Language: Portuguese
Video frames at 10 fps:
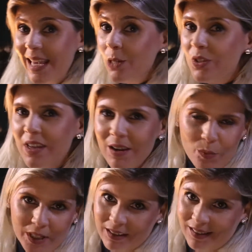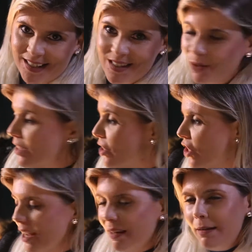Eu sei que é uma tentação
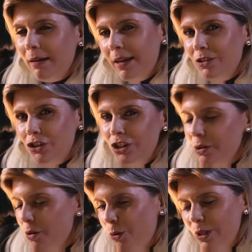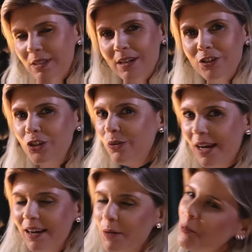deixar ele quentinho, encostadinho
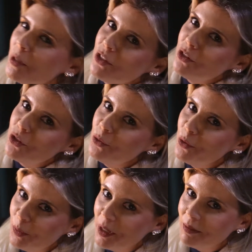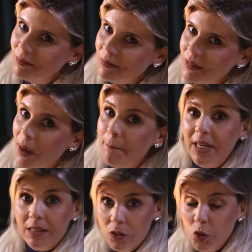na cama pra gente dormir
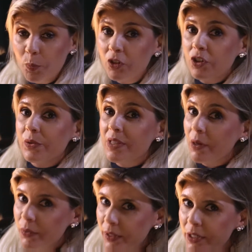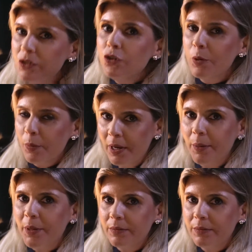mas isso pode causar um grande problema.